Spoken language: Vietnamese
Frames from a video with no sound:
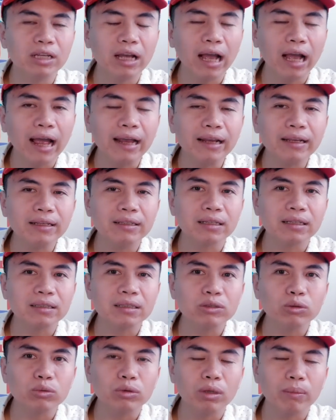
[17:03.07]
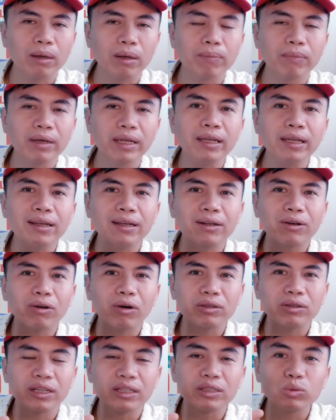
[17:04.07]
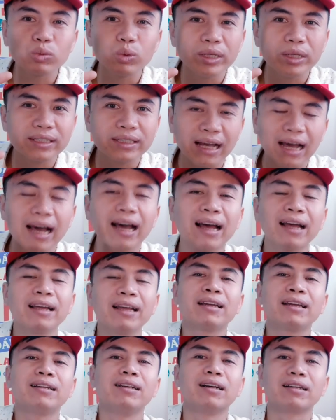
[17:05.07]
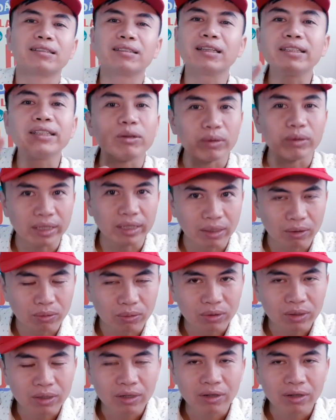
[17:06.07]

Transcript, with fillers: cái những thứ chúng tôi bật mí có thể suy ra được rất nhiều điều